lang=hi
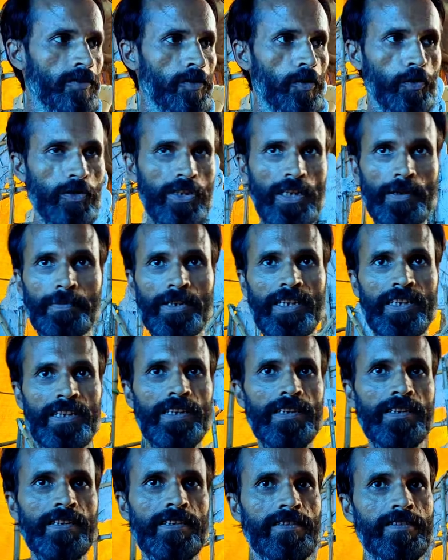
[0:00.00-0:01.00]
दो सीपी
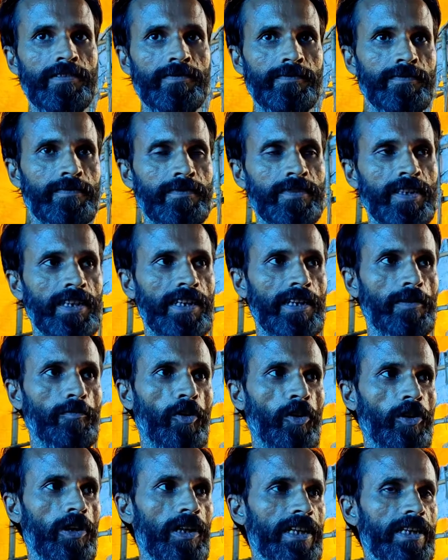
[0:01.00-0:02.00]
की है हाँ जी एक
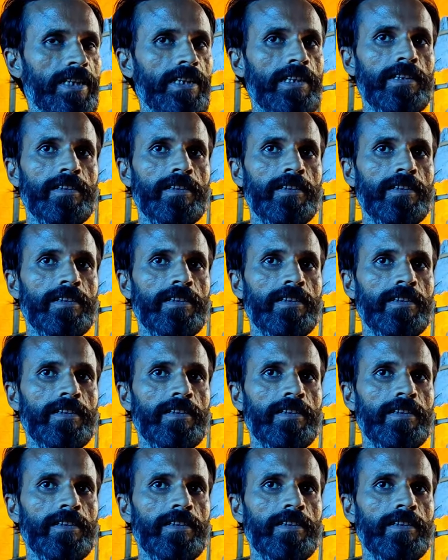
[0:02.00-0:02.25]
मोहल्ले की